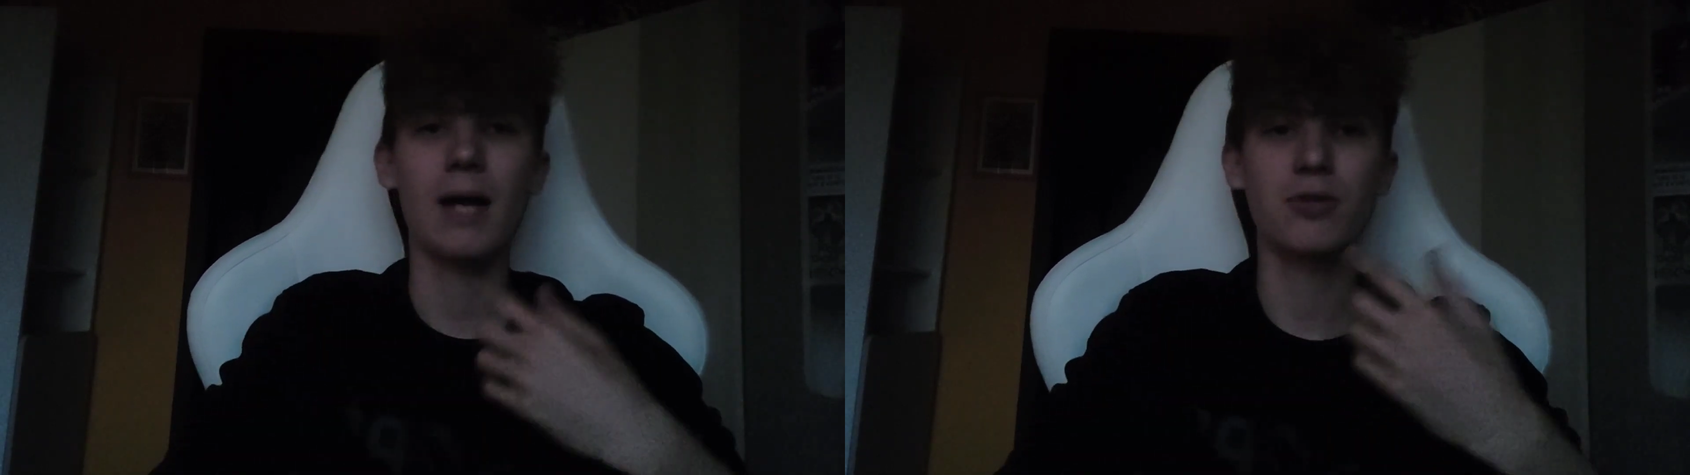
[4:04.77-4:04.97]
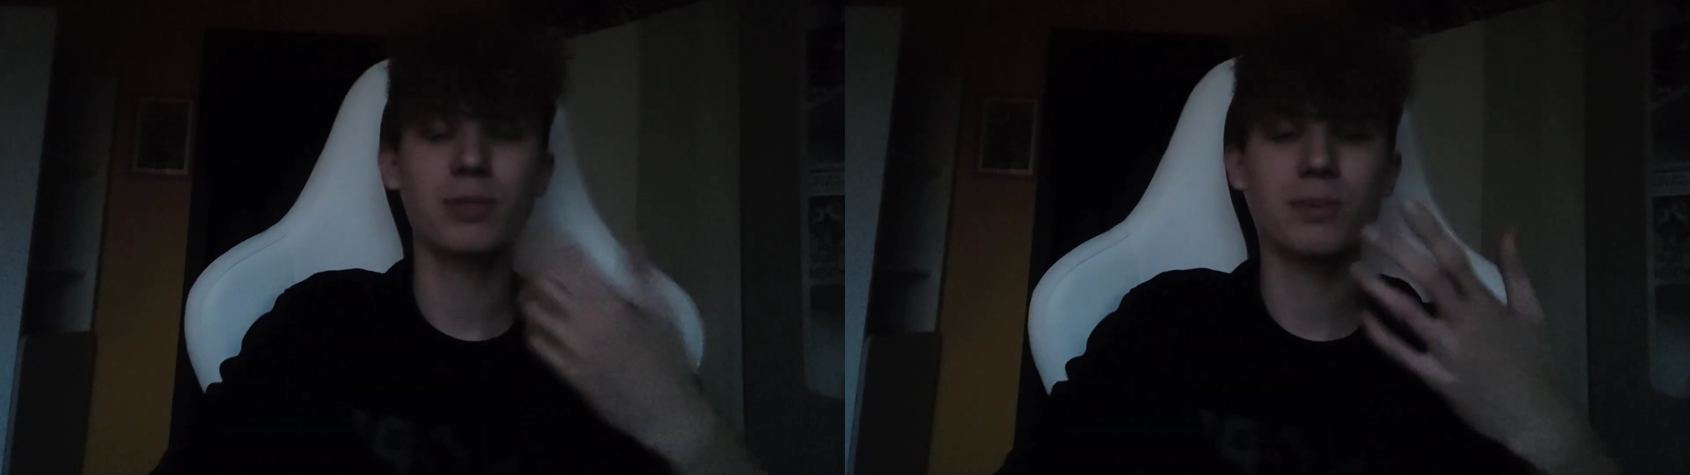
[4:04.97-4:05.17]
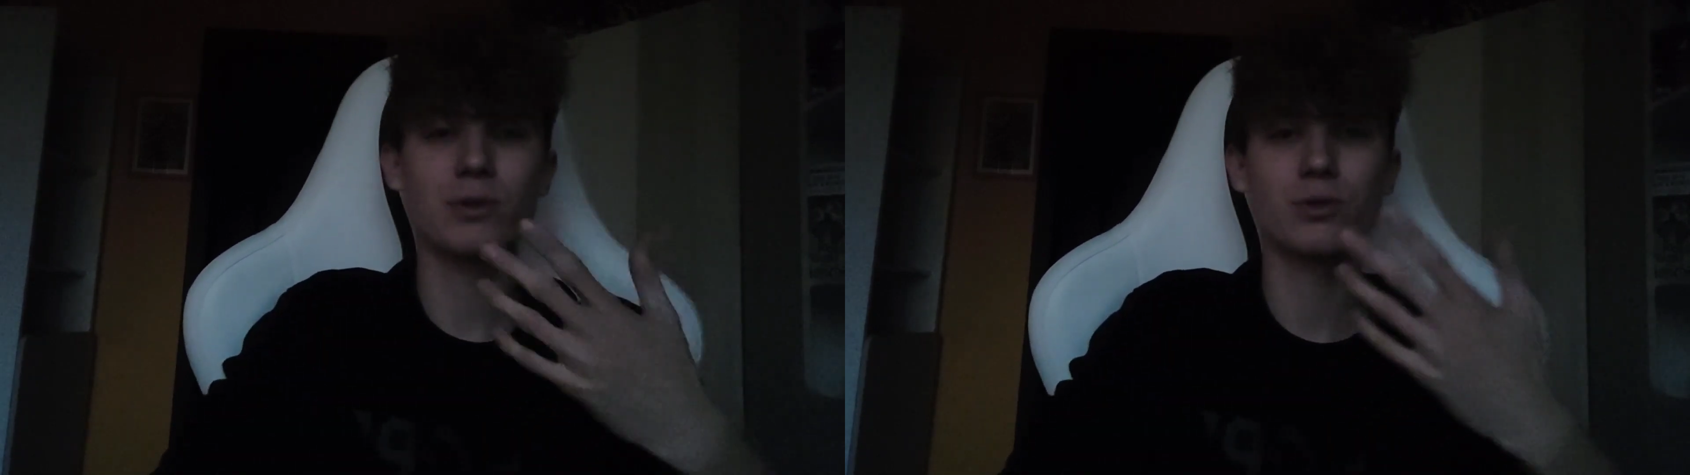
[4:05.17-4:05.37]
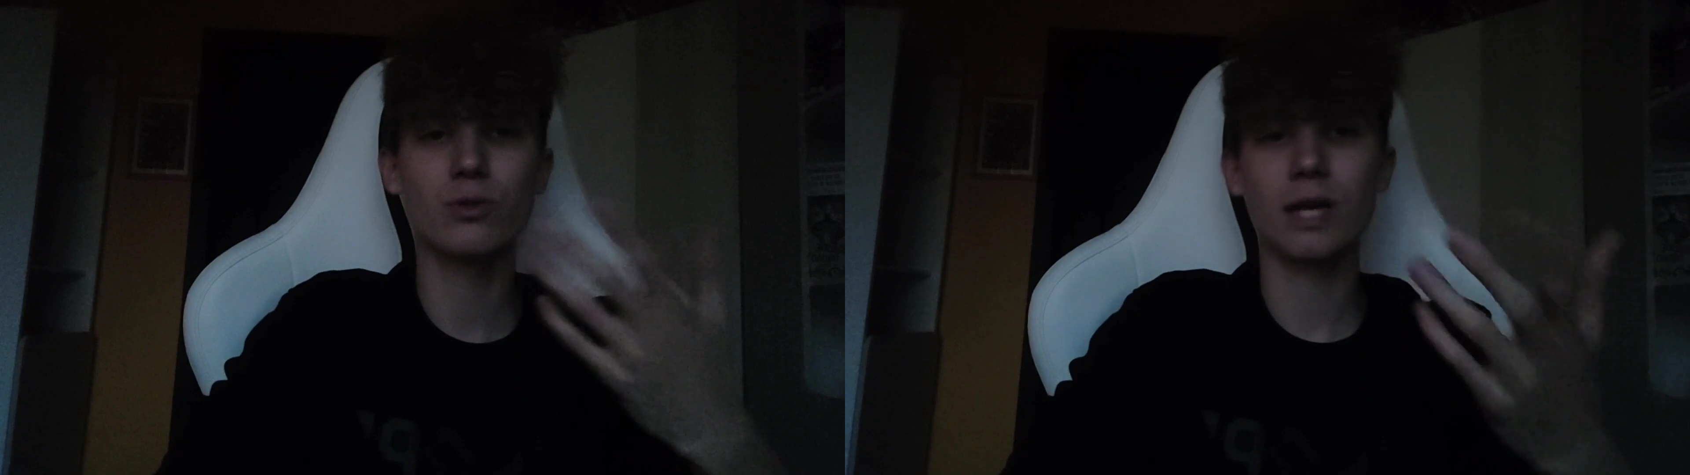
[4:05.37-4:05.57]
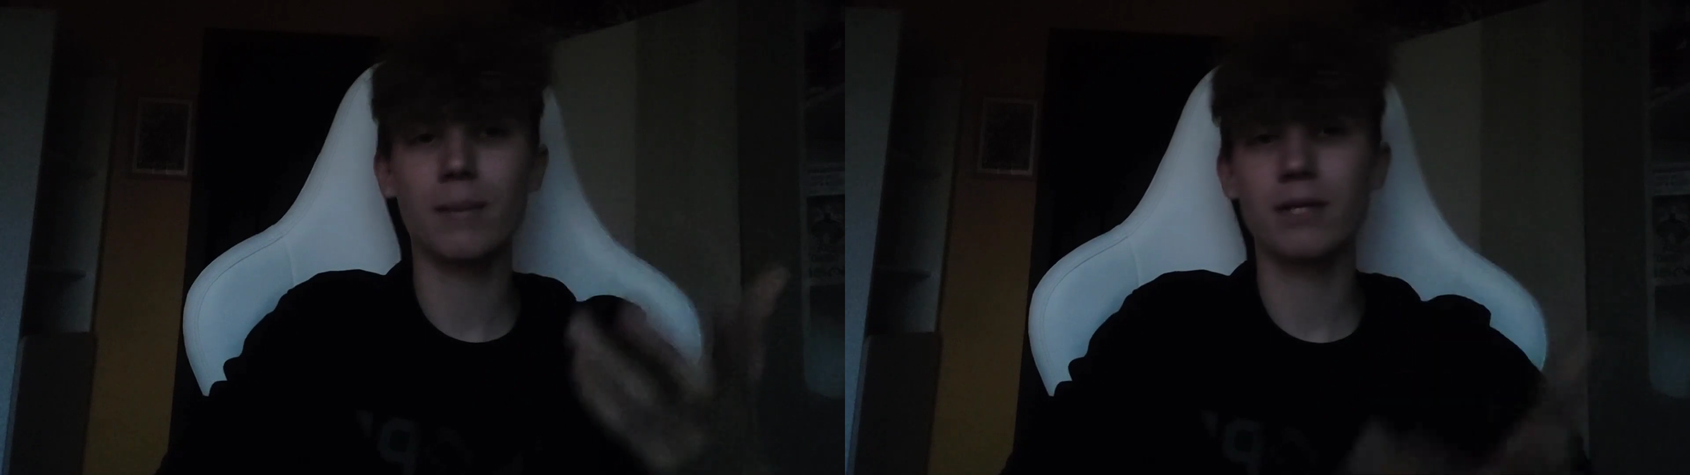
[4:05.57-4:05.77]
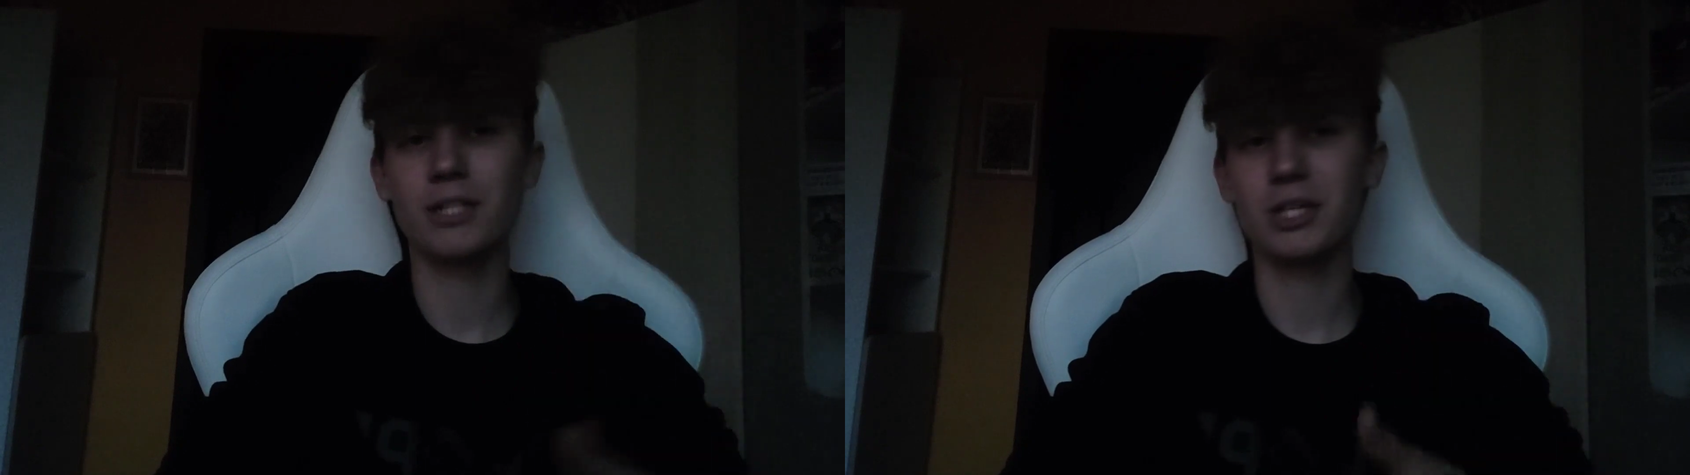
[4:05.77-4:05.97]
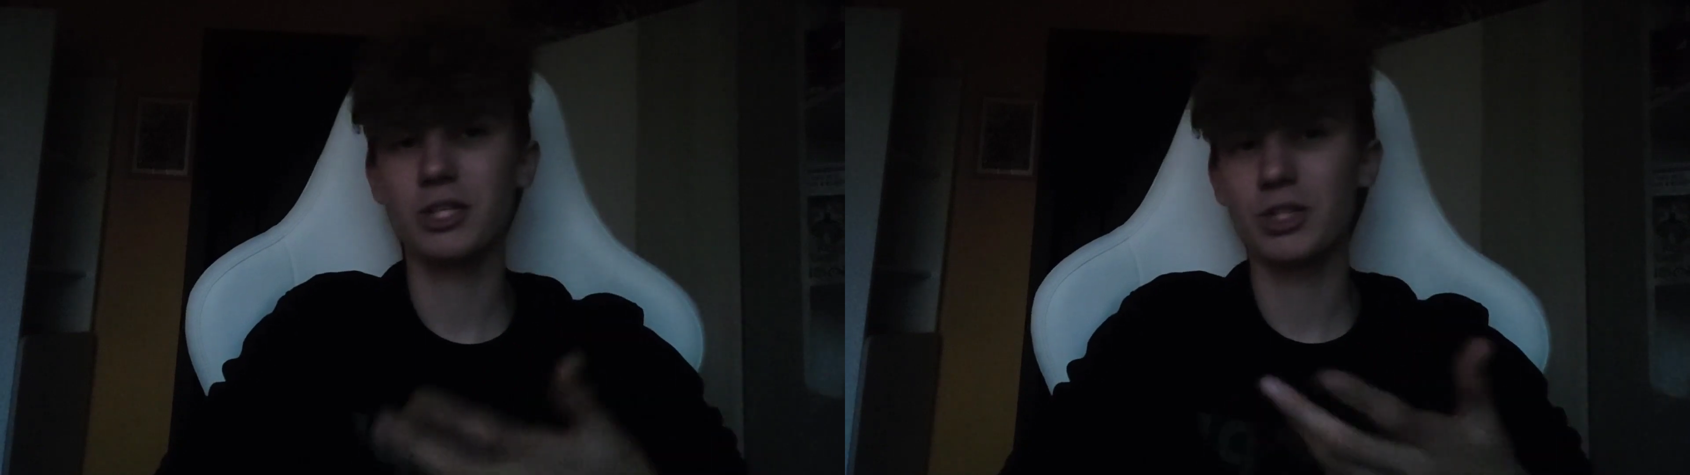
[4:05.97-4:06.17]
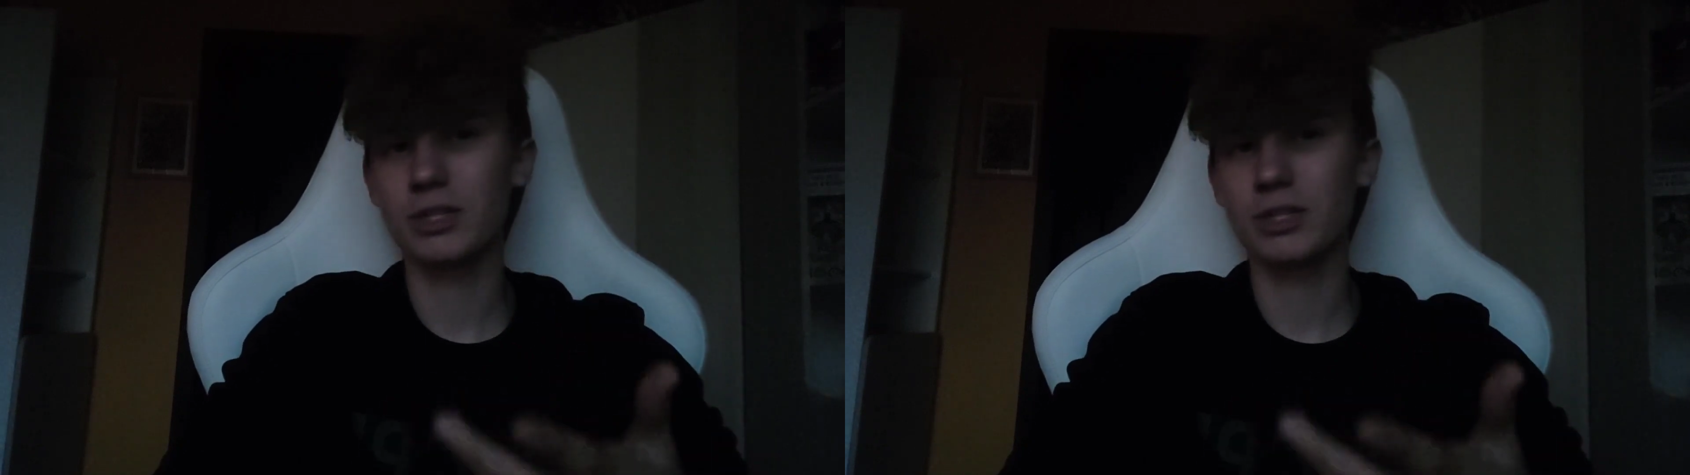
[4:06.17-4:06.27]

a tutaj po prostu jakby reszta ninja